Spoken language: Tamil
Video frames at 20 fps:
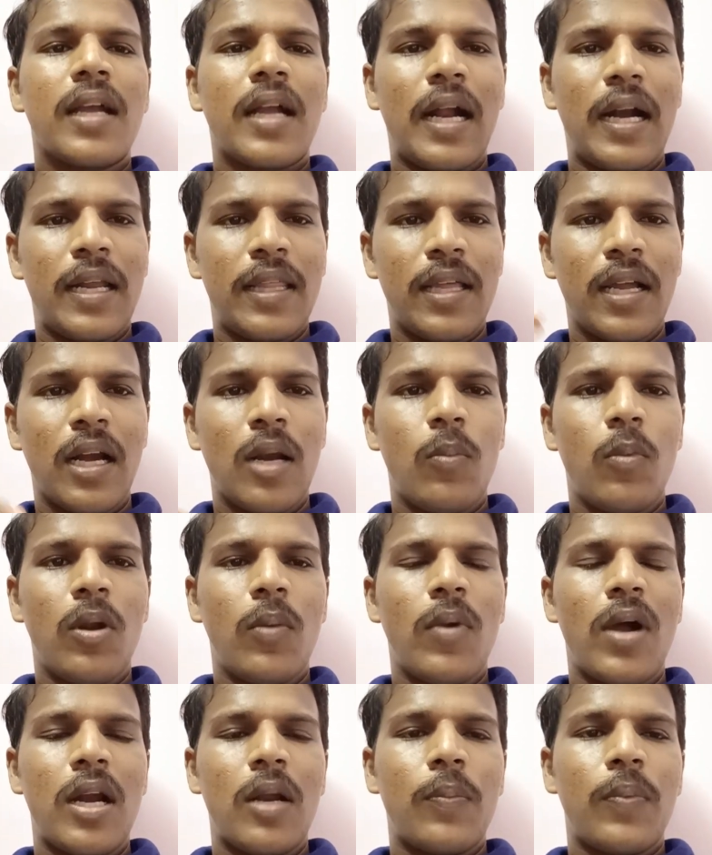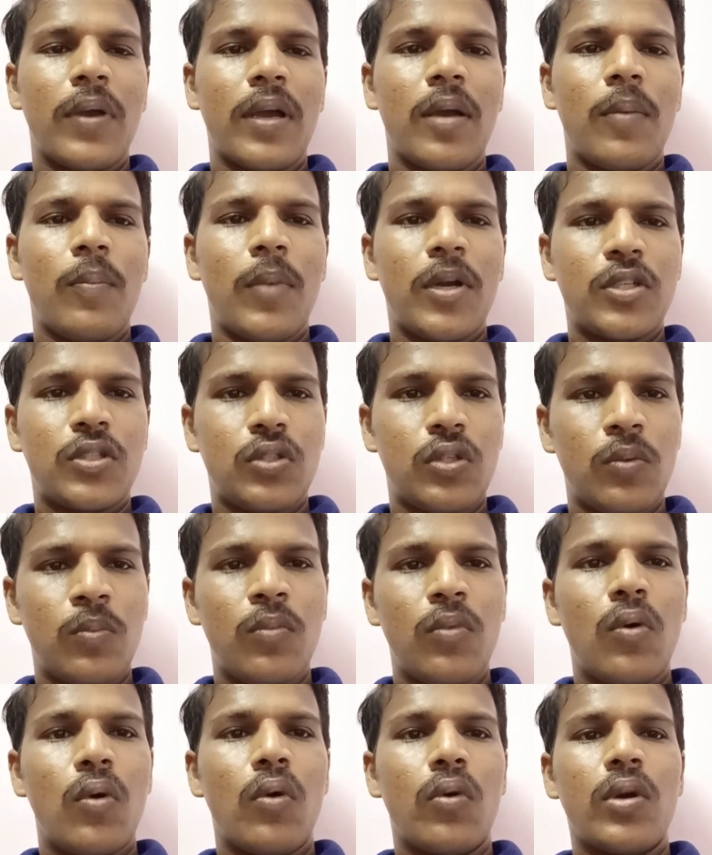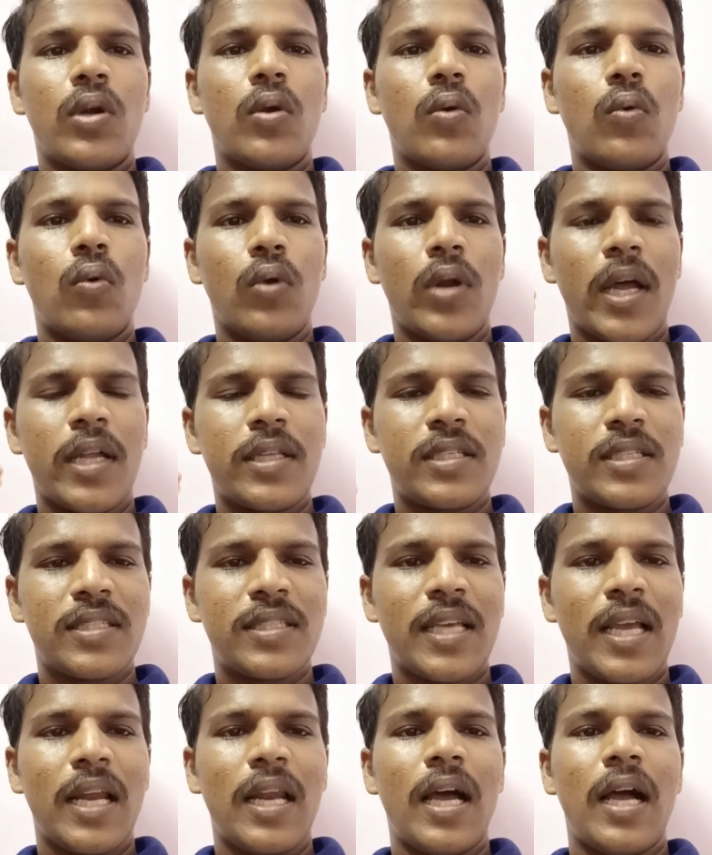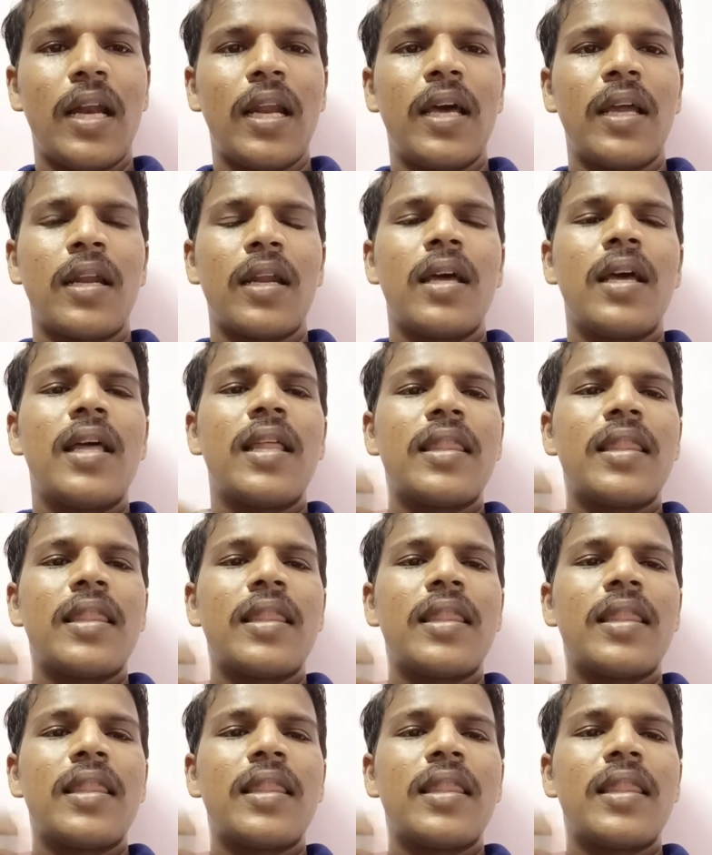கடிதங்கள் மூலமாக அனுப்புங்க மற்றும் உங்களுடைய ஊராட்சி செயலாளர்